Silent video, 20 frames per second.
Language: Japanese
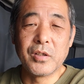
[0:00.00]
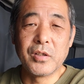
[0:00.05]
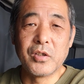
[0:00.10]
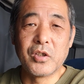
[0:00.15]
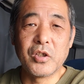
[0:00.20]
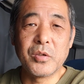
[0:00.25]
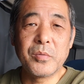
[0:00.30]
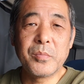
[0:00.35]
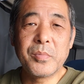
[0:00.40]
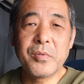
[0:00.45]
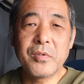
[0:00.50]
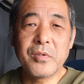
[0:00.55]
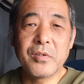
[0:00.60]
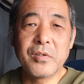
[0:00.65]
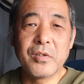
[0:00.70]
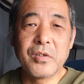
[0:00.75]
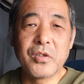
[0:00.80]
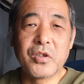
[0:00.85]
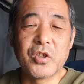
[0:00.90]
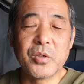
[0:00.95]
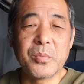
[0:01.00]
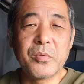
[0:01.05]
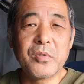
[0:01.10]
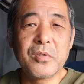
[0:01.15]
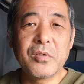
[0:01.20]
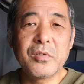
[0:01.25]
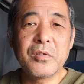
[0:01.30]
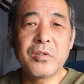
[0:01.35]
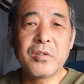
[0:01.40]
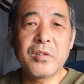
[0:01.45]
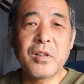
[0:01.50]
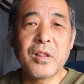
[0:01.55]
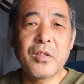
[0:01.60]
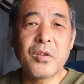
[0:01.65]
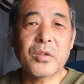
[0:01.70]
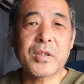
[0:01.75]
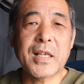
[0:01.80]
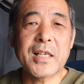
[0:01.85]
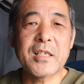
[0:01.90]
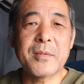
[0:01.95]
自分、自分
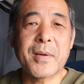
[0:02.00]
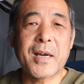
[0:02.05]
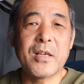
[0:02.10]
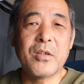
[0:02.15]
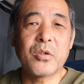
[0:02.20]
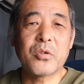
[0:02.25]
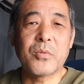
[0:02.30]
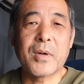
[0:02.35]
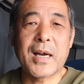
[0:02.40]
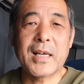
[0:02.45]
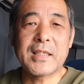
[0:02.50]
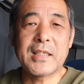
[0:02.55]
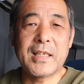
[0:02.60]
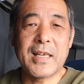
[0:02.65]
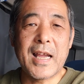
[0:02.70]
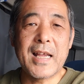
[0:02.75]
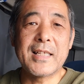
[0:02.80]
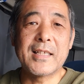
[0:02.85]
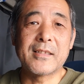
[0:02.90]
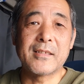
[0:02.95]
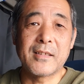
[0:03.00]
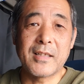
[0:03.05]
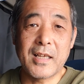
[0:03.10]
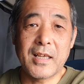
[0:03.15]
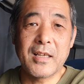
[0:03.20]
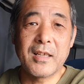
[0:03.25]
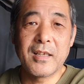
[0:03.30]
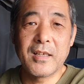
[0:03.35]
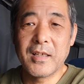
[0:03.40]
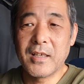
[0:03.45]
の立場がよく分かってないですよね。